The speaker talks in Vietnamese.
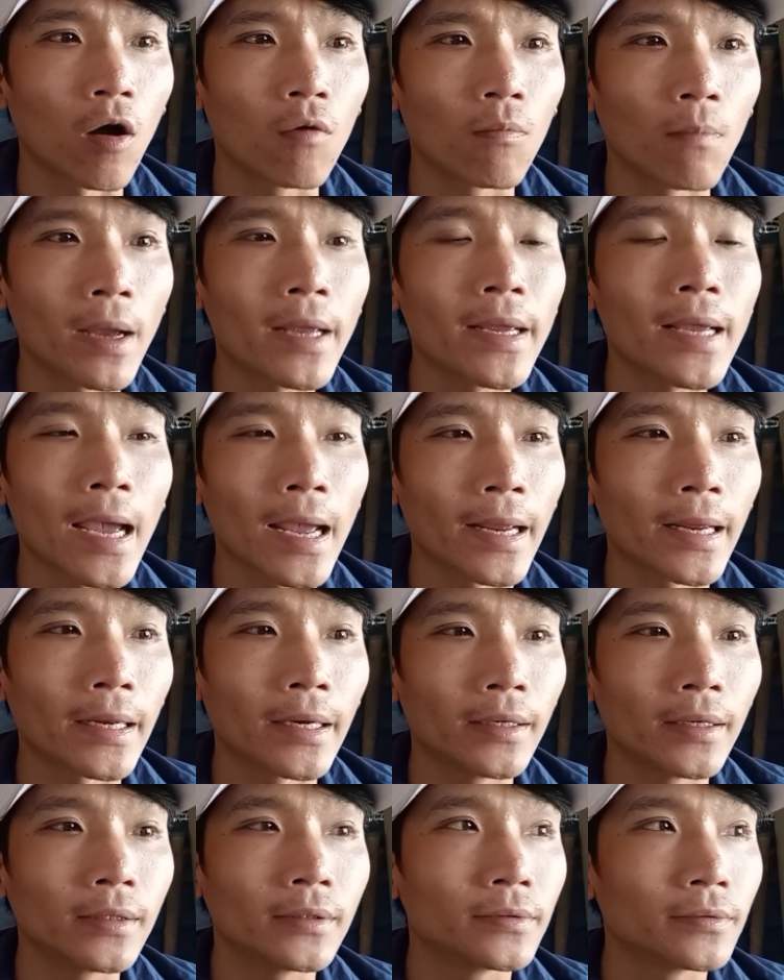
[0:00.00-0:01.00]
còn mấy
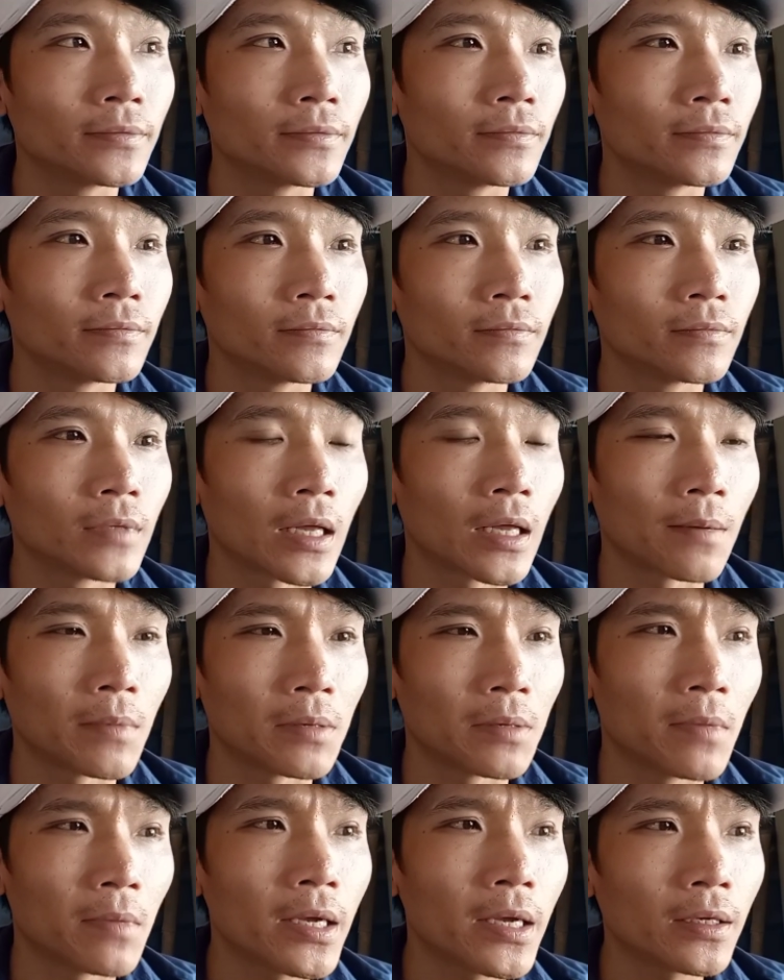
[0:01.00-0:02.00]
ngày nữa là
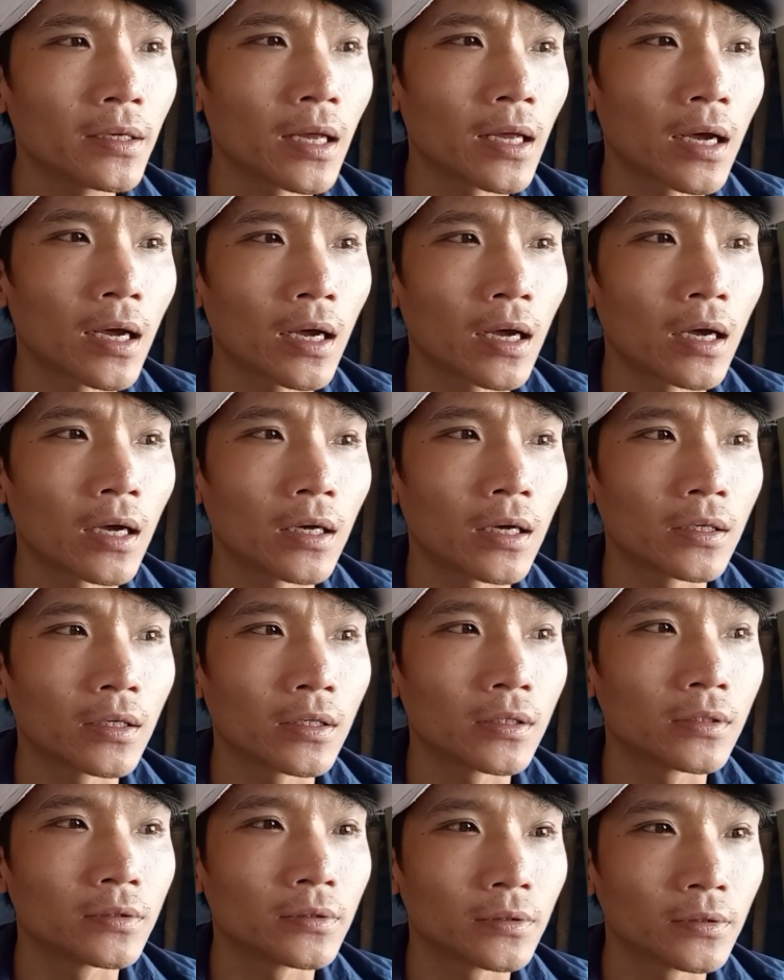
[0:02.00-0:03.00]
mình biết là
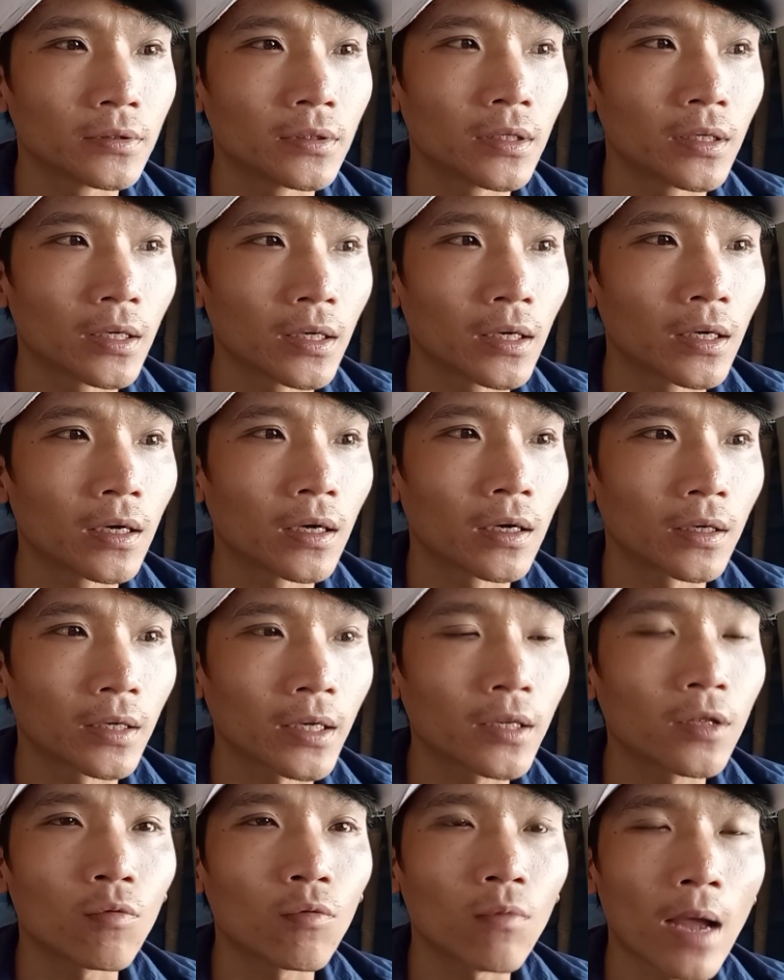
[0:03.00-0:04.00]

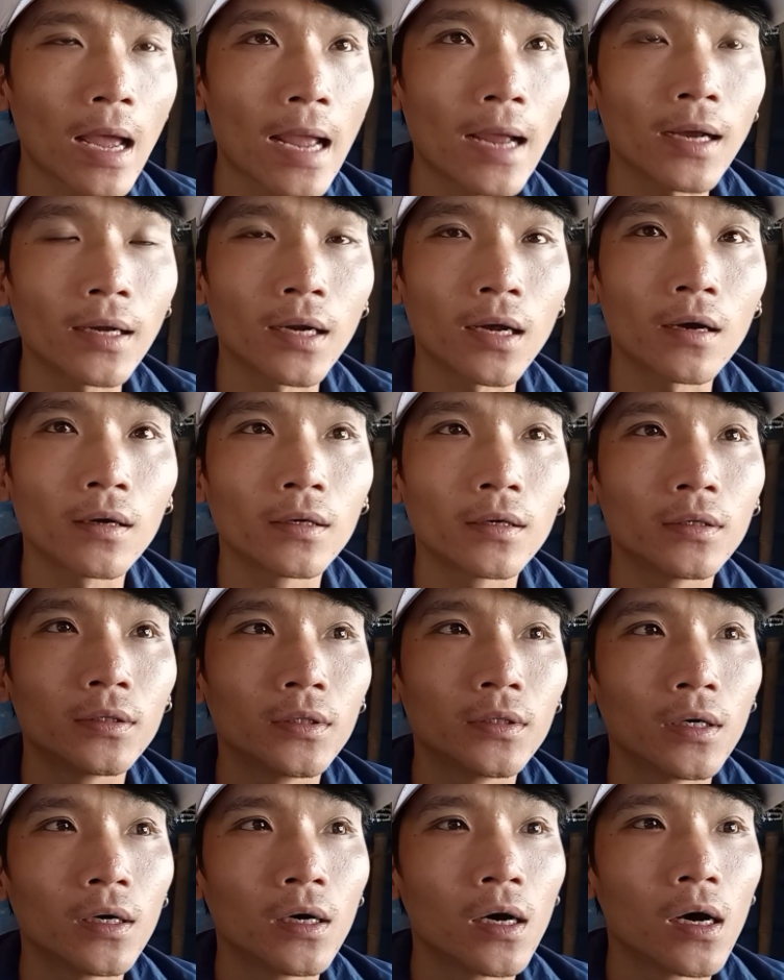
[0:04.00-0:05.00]
kết thúc án rồi đó
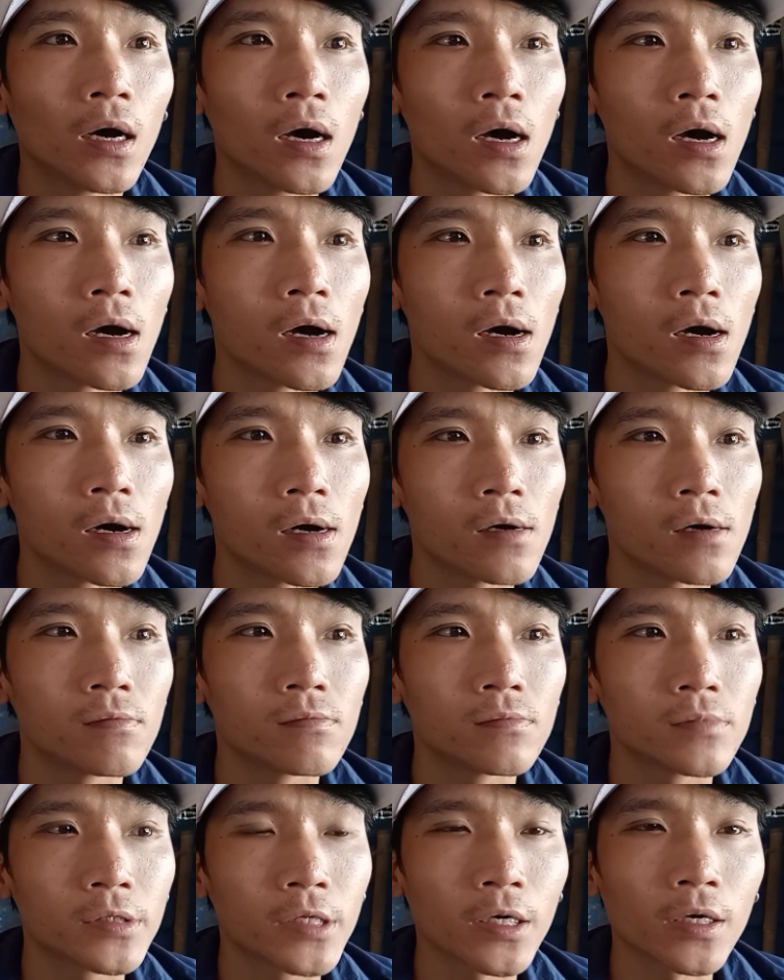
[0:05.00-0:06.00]
không
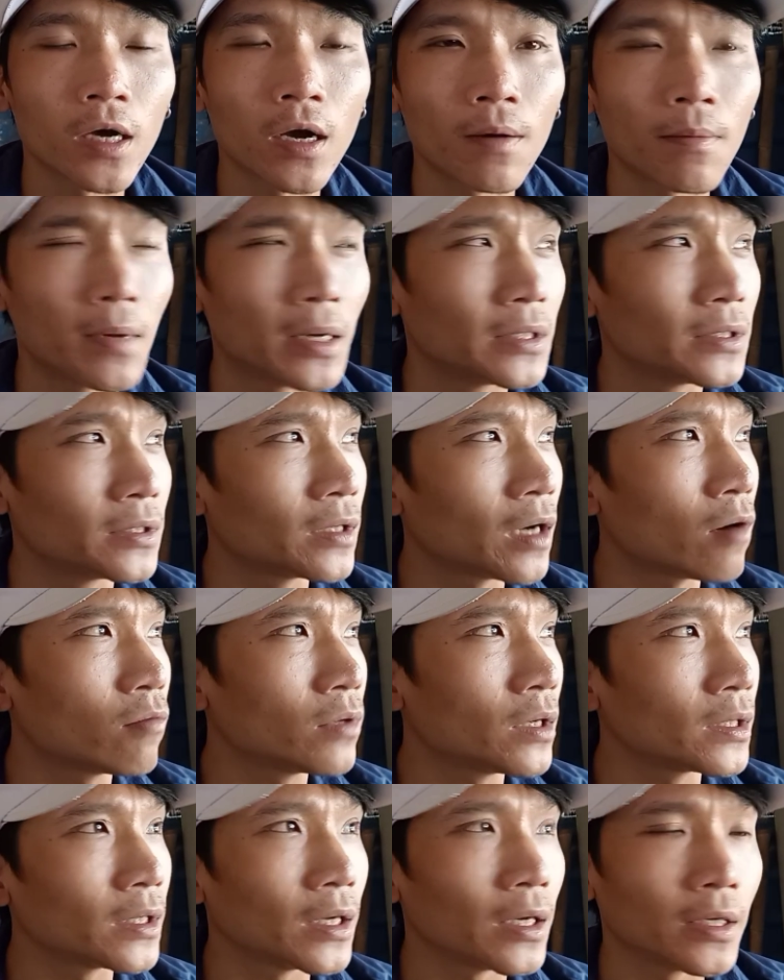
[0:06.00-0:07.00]
vâng, chứ à, mình
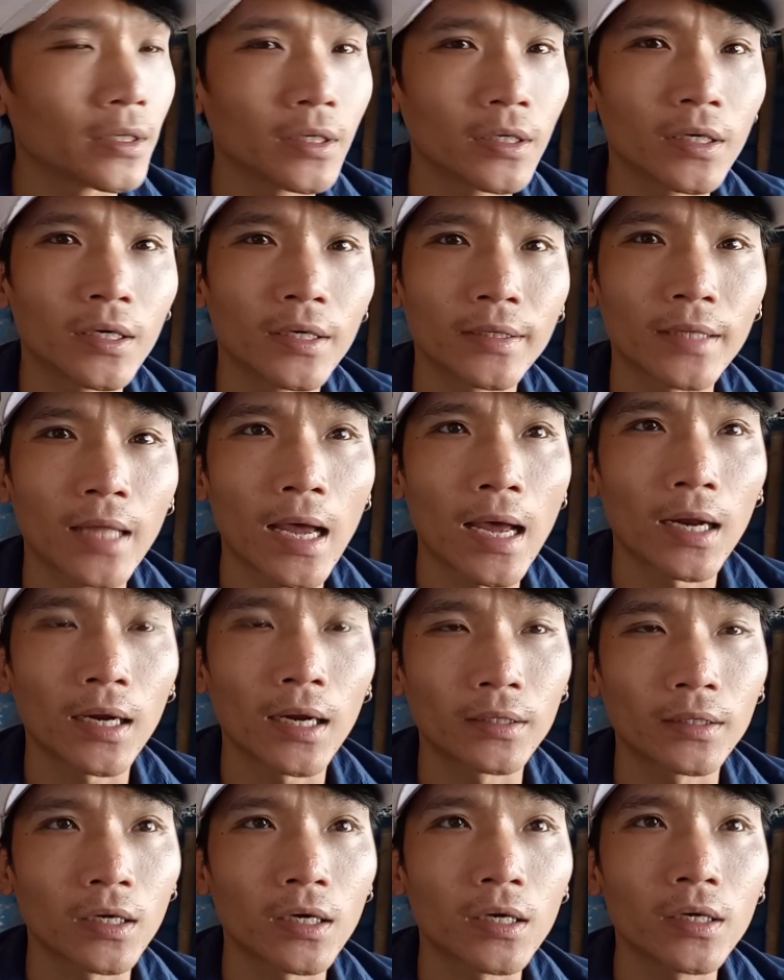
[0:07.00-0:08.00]
không được à, như người ta
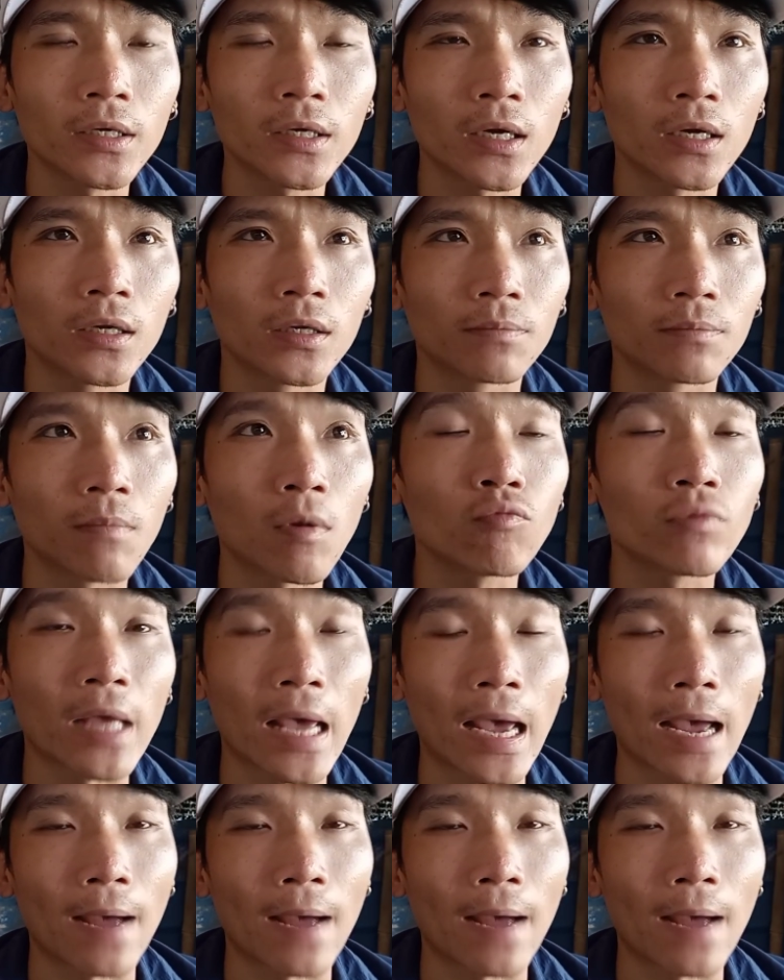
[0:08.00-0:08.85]
là tới à, được mốc